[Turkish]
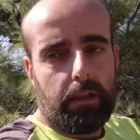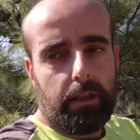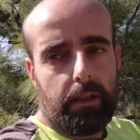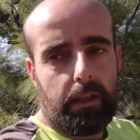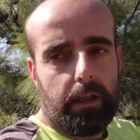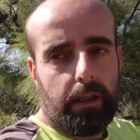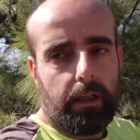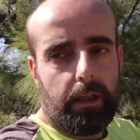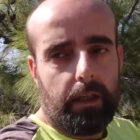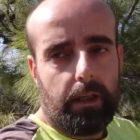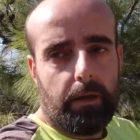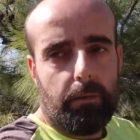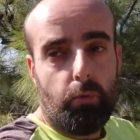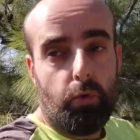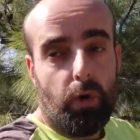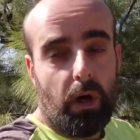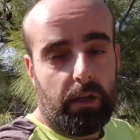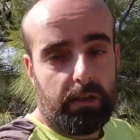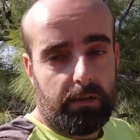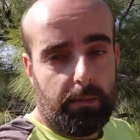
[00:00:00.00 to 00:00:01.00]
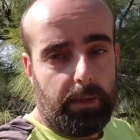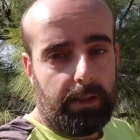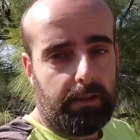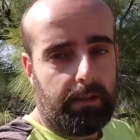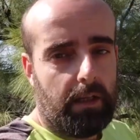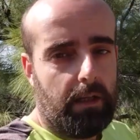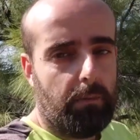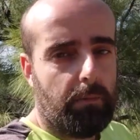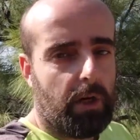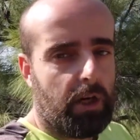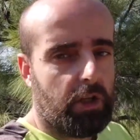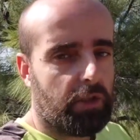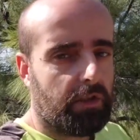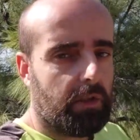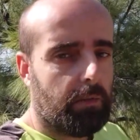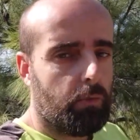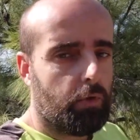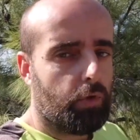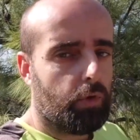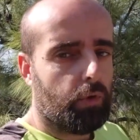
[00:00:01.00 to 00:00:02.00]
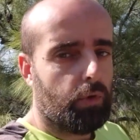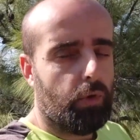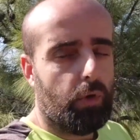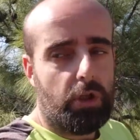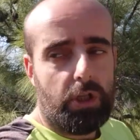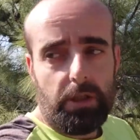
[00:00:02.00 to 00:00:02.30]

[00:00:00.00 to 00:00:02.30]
e, münasebetleri başlamış oluyor.